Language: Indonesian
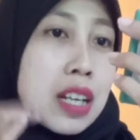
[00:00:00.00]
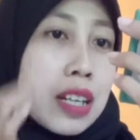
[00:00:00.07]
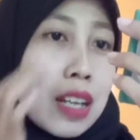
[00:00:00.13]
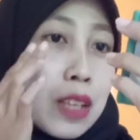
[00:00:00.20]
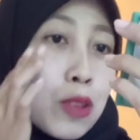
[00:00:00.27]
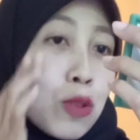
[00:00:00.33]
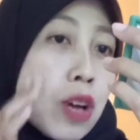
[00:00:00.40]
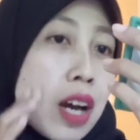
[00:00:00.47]

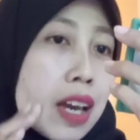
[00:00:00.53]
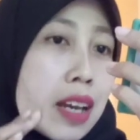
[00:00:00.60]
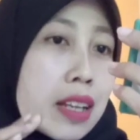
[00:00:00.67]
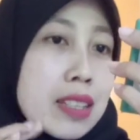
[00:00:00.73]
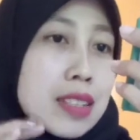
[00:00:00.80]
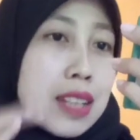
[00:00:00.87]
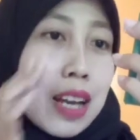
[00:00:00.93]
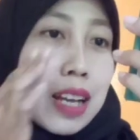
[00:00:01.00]
dan juga
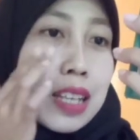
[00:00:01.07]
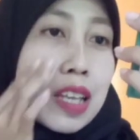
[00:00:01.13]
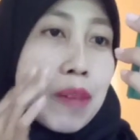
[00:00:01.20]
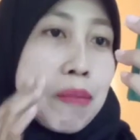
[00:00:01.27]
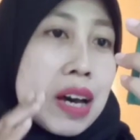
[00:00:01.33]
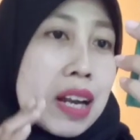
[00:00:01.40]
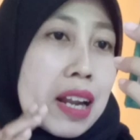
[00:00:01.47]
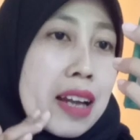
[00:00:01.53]
ekstra
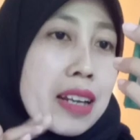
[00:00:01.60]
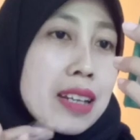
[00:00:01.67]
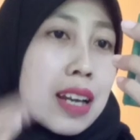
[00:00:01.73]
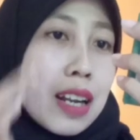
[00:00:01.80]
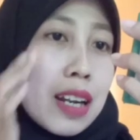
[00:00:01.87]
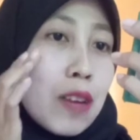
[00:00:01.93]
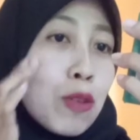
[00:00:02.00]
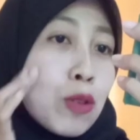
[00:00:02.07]
kesabaran
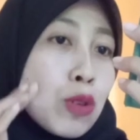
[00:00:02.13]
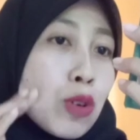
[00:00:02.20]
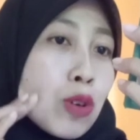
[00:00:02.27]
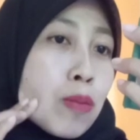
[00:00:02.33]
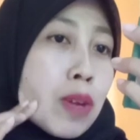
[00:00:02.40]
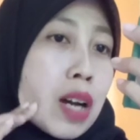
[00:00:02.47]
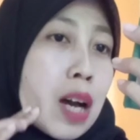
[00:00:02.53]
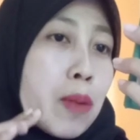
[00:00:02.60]
karena untuk
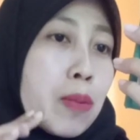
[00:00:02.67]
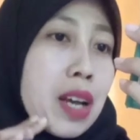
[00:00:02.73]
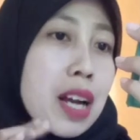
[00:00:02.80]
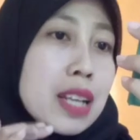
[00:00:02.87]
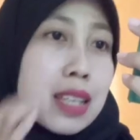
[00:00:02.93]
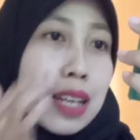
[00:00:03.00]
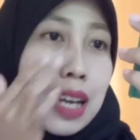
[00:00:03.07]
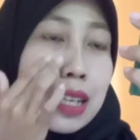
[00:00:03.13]

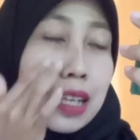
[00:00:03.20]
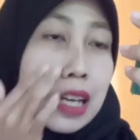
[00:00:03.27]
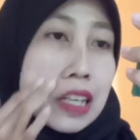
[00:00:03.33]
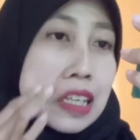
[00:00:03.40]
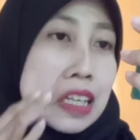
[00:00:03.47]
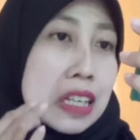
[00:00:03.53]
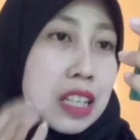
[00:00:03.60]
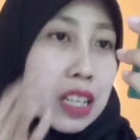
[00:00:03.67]
mengaplikasikan
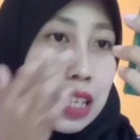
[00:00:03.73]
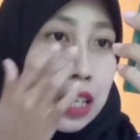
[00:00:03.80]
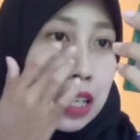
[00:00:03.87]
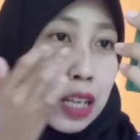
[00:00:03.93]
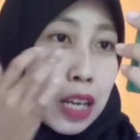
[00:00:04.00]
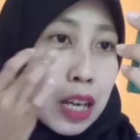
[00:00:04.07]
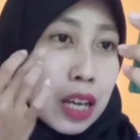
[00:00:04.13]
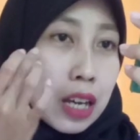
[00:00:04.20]
Kelly ini
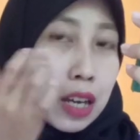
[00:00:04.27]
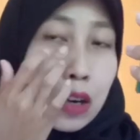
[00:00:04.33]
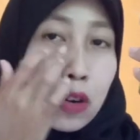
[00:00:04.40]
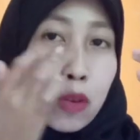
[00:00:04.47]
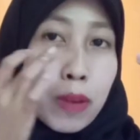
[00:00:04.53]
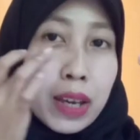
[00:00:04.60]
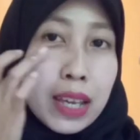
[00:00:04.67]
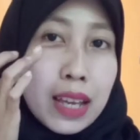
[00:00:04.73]

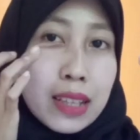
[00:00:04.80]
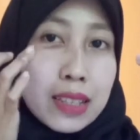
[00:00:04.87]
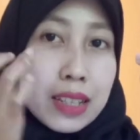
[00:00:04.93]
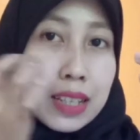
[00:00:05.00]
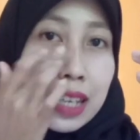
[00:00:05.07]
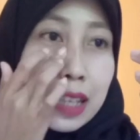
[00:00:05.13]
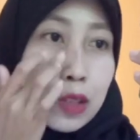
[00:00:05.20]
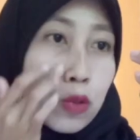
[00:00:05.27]
lumayan
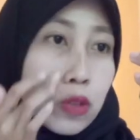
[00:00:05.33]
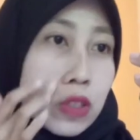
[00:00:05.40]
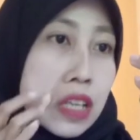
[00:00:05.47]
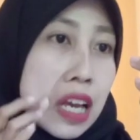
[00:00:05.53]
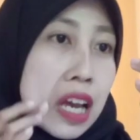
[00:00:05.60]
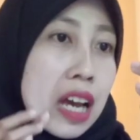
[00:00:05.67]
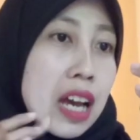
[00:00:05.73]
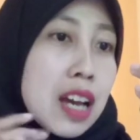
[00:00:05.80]
sedikit
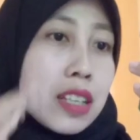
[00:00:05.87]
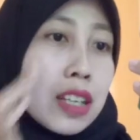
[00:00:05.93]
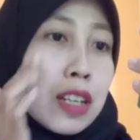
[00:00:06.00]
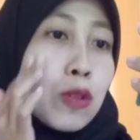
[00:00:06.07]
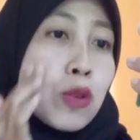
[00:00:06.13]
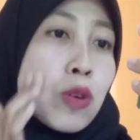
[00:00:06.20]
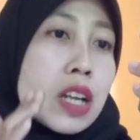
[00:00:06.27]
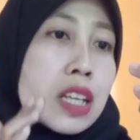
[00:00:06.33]
susah
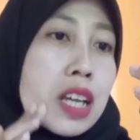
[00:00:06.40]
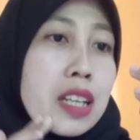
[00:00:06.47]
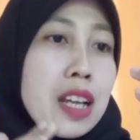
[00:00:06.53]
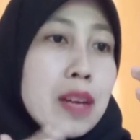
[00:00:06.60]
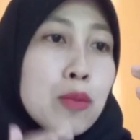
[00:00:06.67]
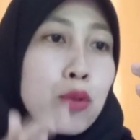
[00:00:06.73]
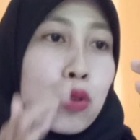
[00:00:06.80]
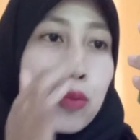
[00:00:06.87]
jadi untuk kalian
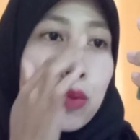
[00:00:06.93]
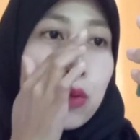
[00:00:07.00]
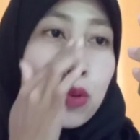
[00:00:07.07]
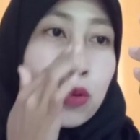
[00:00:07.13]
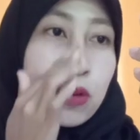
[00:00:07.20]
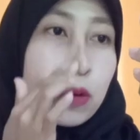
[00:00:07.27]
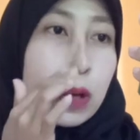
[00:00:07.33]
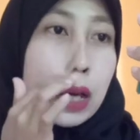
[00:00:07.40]
yang
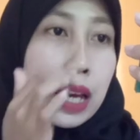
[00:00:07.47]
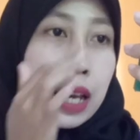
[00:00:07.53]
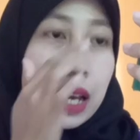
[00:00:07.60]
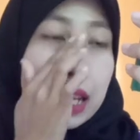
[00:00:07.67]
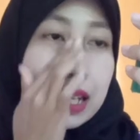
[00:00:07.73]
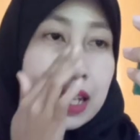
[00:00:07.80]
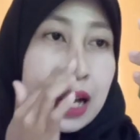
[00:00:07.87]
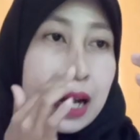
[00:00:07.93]
buru-buru
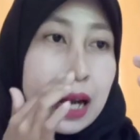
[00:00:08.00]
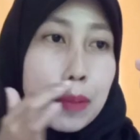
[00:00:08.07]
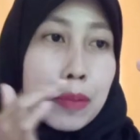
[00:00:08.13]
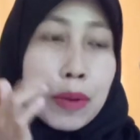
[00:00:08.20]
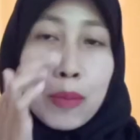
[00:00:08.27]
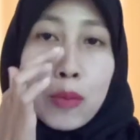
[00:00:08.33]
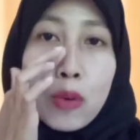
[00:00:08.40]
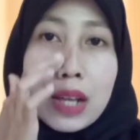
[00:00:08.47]
ini akan
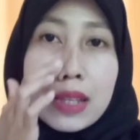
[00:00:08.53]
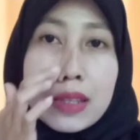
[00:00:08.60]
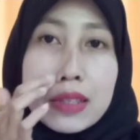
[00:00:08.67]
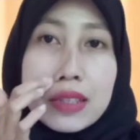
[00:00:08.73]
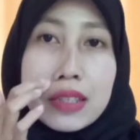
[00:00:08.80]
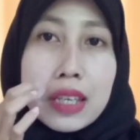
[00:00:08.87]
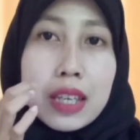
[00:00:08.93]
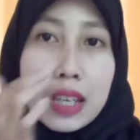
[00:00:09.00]
membuat
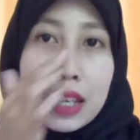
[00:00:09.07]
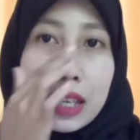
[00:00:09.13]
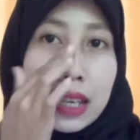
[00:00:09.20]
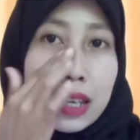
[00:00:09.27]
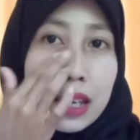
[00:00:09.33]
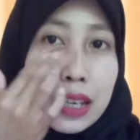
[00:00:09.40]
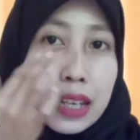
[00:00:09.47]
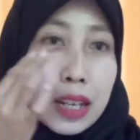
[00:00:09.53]

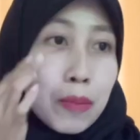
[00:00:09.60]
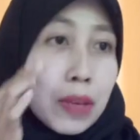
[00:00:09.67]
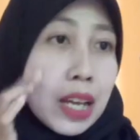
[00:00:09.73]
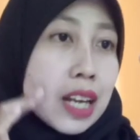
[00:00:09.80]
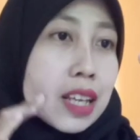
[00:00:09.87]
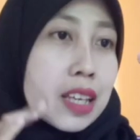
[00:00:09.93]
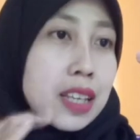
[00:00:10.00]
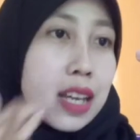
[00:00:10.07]
si krim
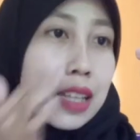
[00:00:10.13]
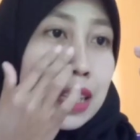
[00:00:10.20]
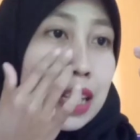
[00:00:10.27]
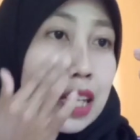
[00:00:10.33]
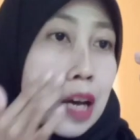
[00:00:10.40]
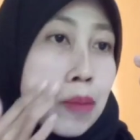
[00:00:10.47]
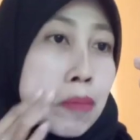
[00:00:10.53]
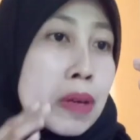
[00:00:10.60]
Kelly-nya
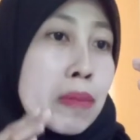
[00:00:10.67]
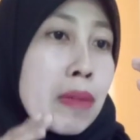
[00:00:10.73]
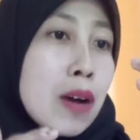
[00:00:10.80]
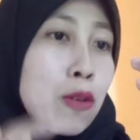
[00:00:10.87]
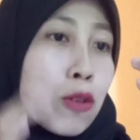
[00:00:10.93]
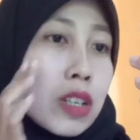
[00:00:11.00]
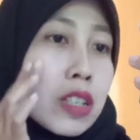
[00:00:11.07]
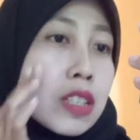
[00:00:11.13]
tidak
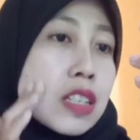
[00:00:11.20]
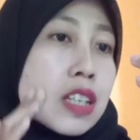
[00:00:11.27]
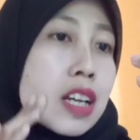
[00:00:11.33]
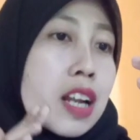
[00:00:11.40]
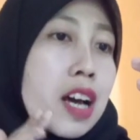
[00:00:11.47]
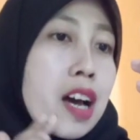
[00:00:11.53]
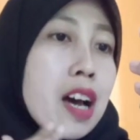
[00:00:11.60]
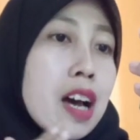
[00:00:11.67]
berbaur
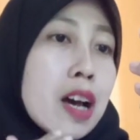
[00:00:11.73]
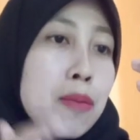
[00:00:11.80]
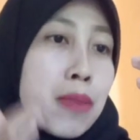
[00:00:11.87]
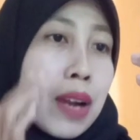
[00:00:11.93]
secara